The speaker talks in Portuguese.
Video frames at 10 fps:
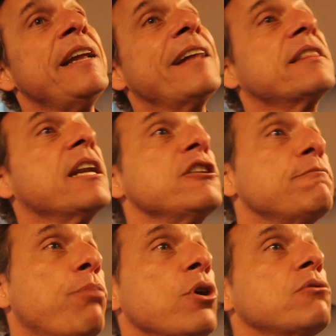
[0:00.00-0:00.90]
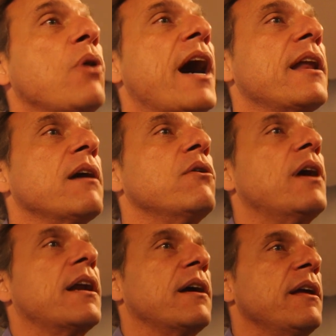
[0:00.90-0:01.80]
e a Transportuária
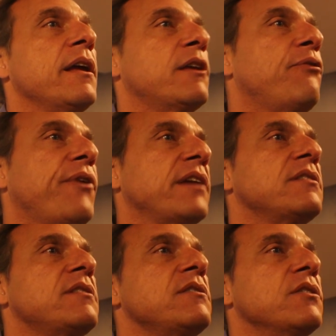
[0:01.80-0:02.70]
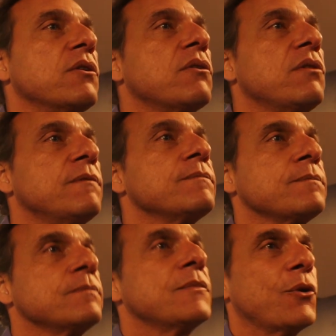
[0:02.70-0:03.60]
agora, que fecha esse ciclo.
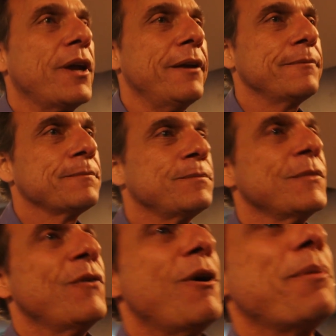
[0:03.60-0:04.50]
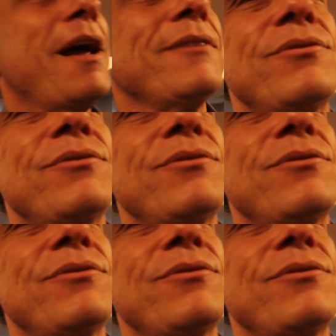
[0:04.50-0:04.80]
Ok? Obrigado. Um abraço.